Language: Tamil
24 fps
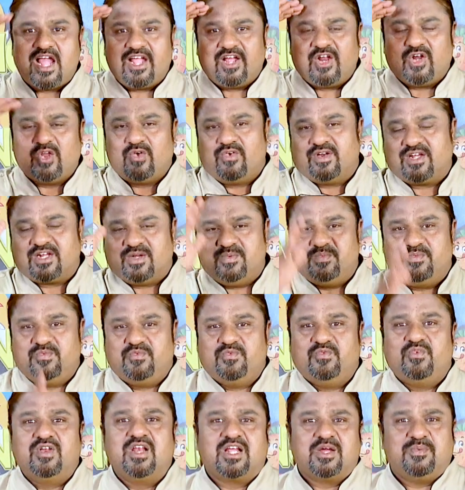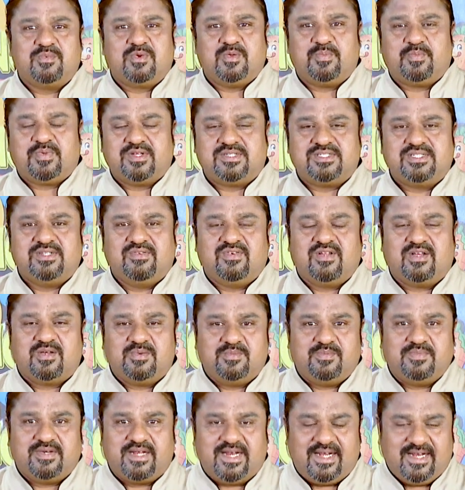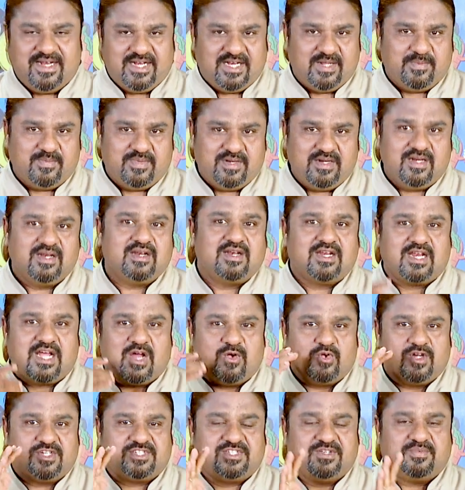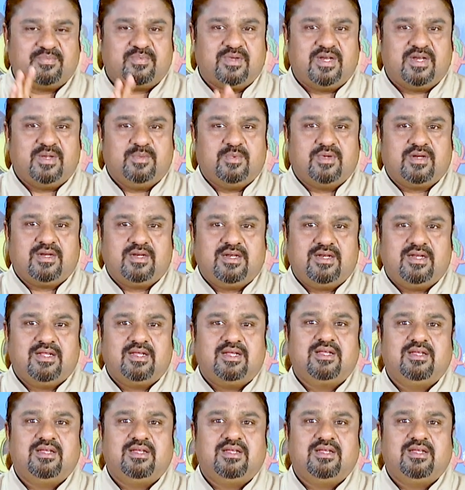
ஹாய் ஹலோ வணக்கம் வெல்கம் டு பிரஸ்டீஜ் வழங்கும் டைனிங் டேபிள் நான் உங்கள் ஷெஃப் பழனிமுருகன்